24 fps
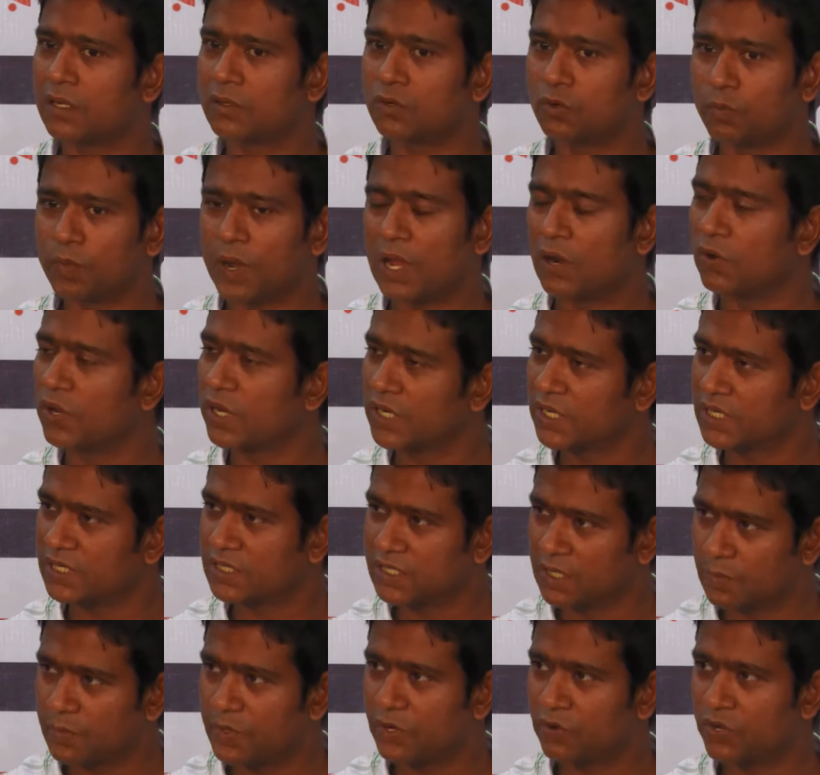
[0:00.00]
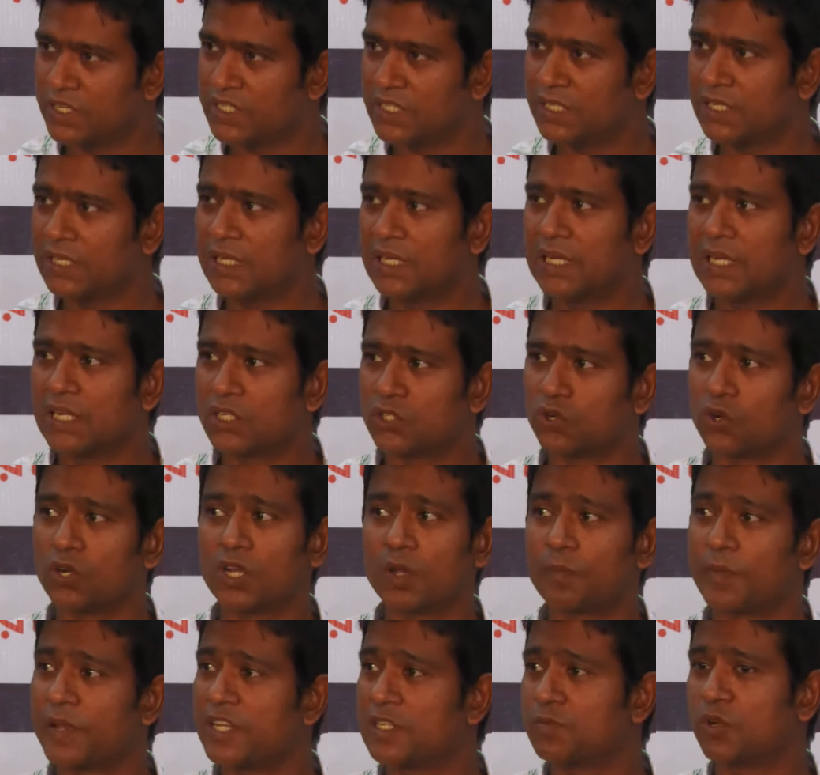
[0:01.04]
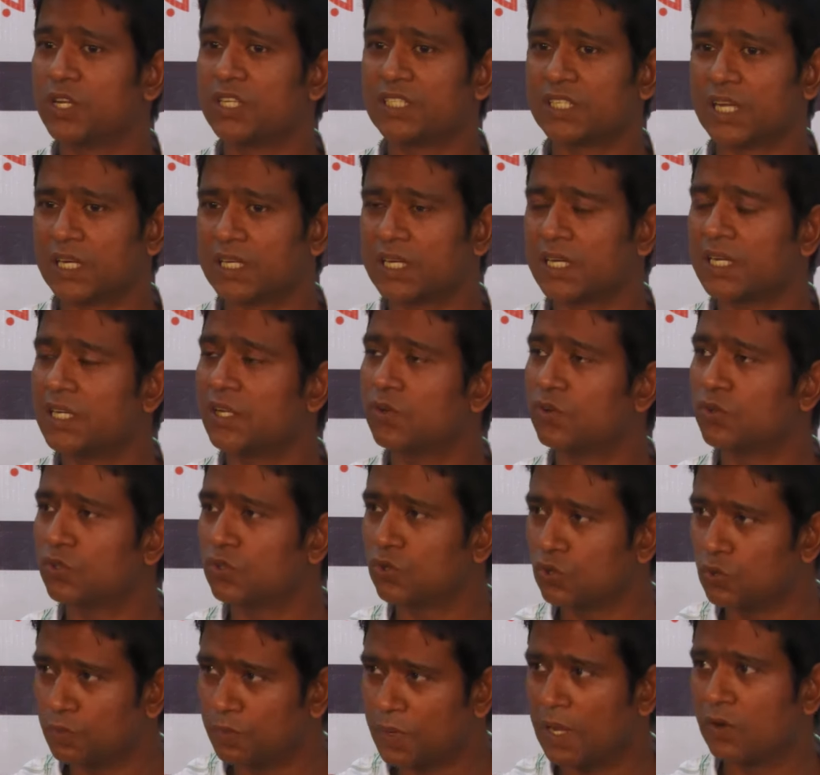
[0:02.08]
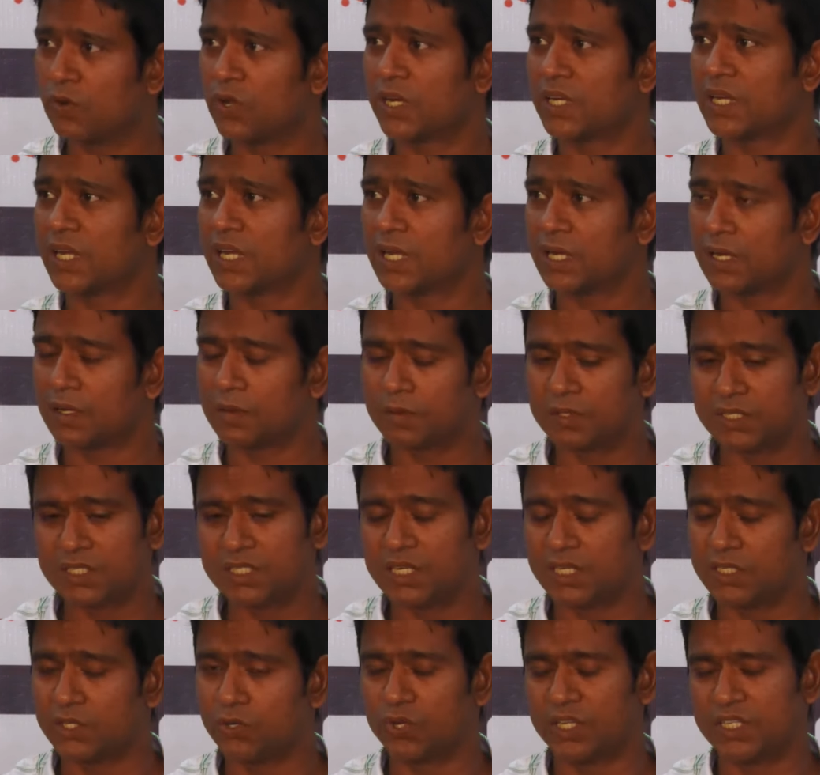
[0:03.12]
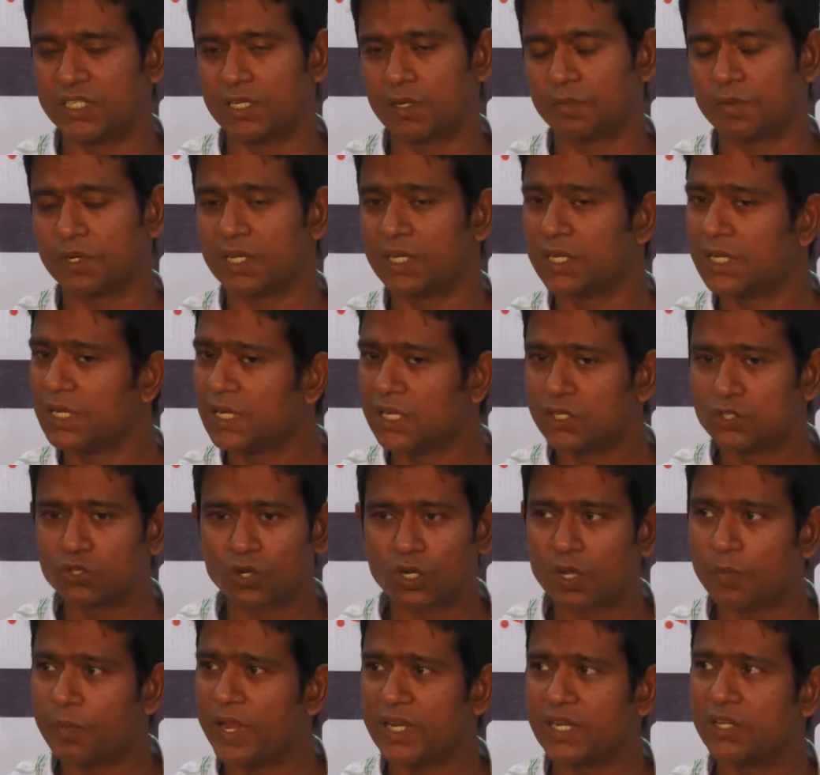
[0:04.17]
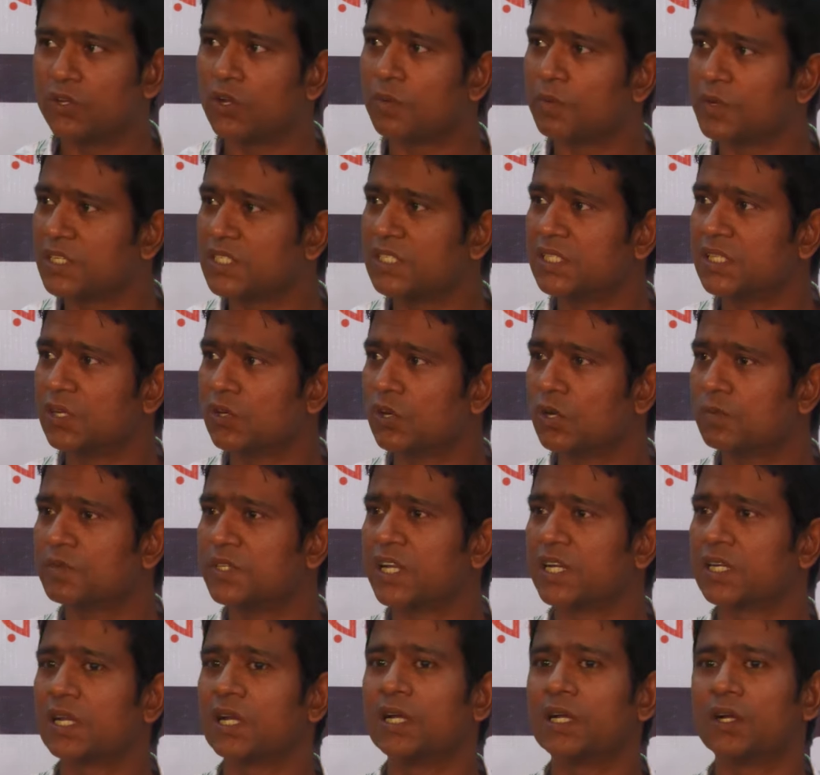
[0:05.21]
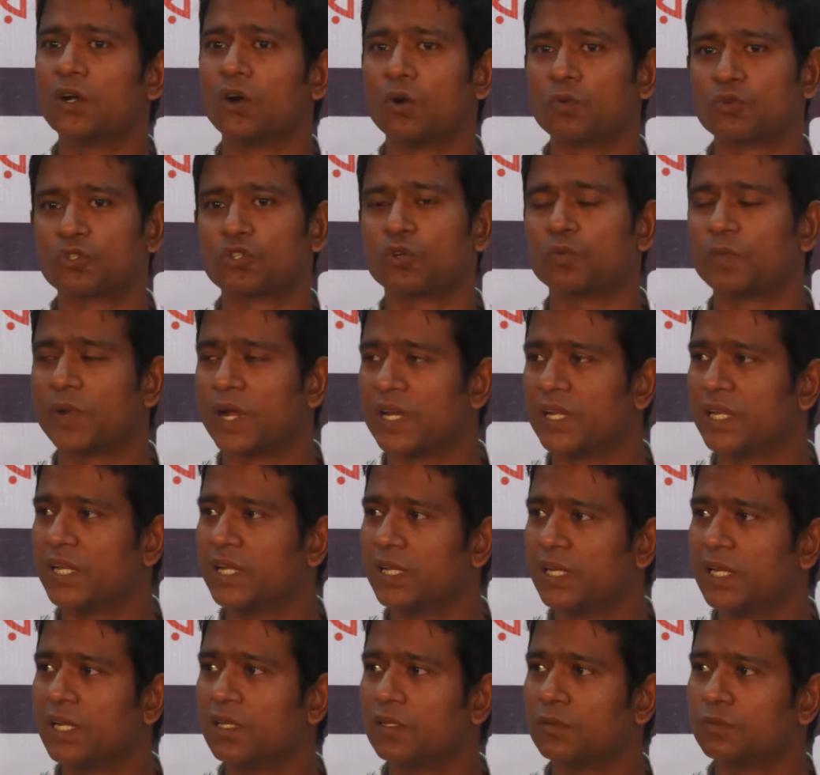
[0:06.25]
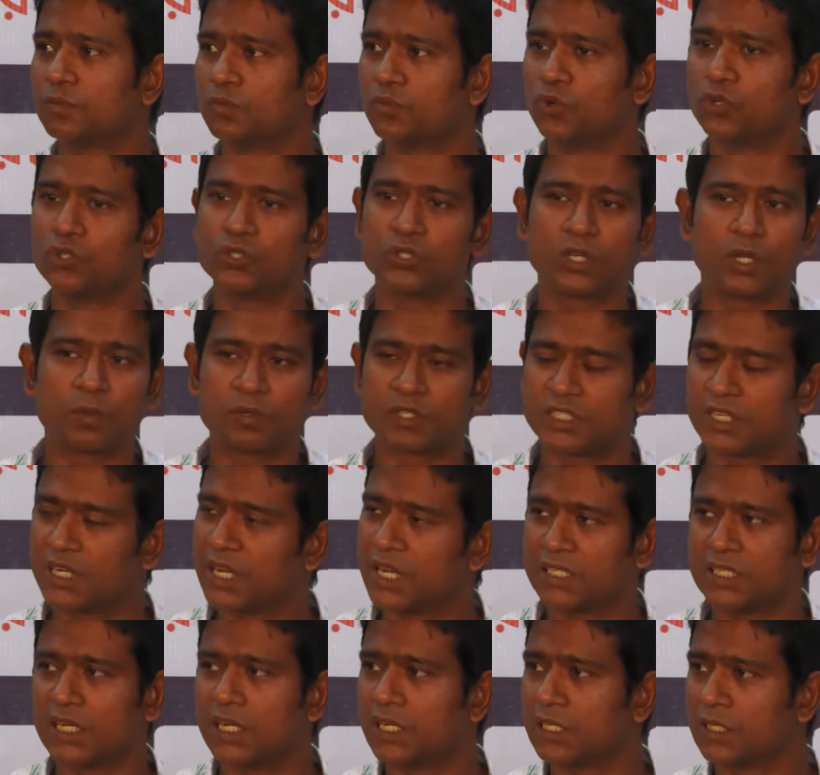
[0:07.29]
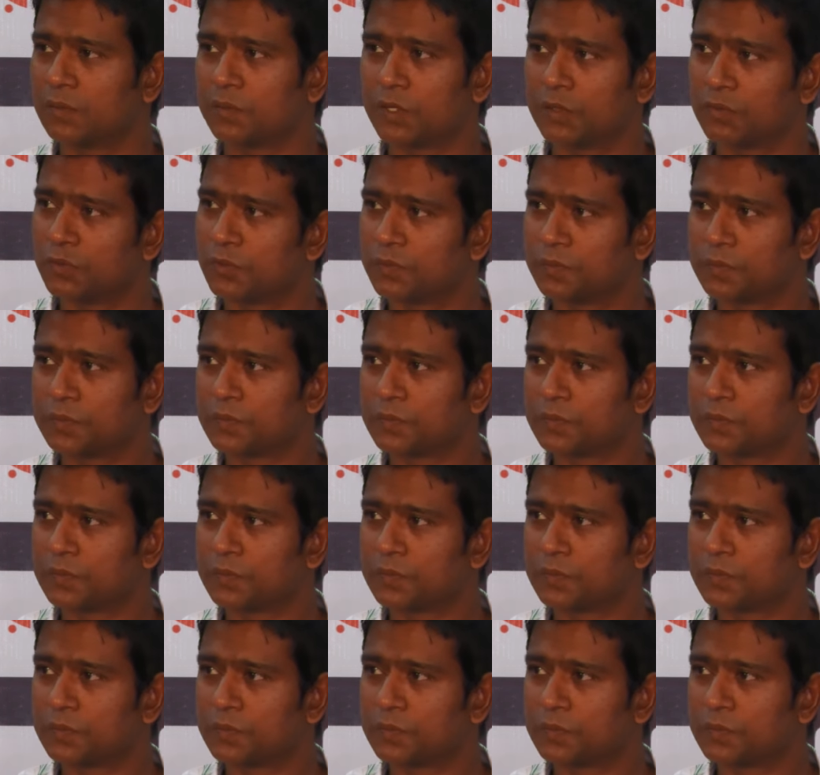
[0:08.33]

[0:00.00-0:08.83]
খুব ভালো একটা শেপে রয়েছে সঙ্গে পেস বোলিং চারটা নিয়েও কিন্তু খুব ভালো একটা স্টেজে রয়েছে আমরা সঙ্গে ব্যাটিংও আমরা চিন্তা করলাম যে একটা অপশন বাড়িয়ে নিলে প্রয়োজনে আমরা সেটা কাজে লাগাতে পারবো